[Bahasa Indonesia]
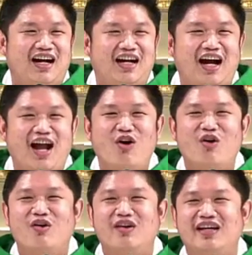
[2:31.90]
kalau
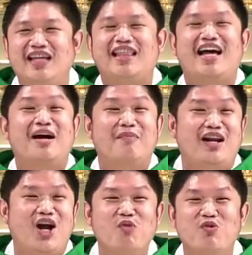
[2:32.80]
kita yang
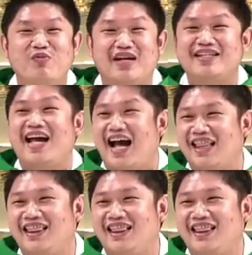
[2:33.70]
pada umumnya sehat,